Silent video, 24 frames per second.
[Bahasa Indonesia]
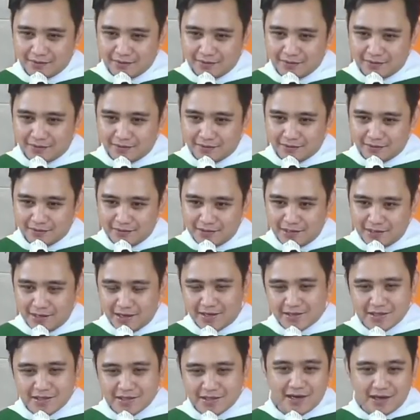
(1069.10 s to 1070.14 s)
Jangan
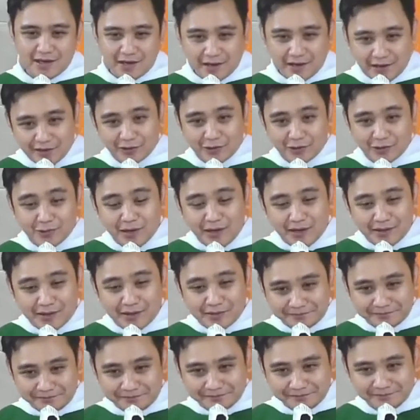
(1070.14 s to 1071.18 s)
salahkan Tuhan,
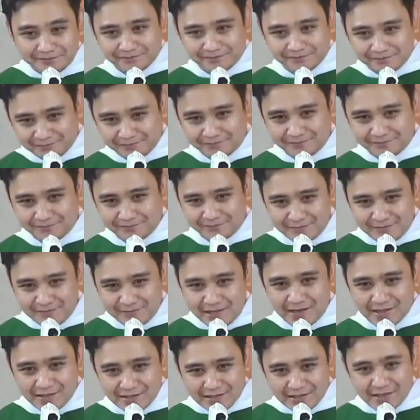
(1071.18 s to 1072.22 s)
jangan
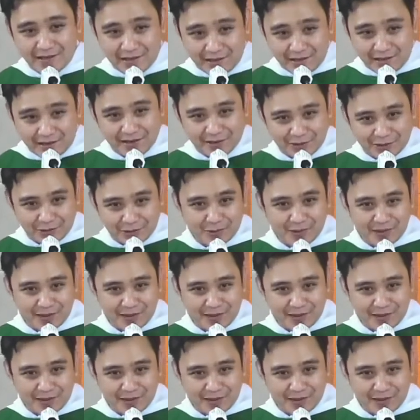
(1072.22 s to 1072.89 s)
salahkan Tuhan.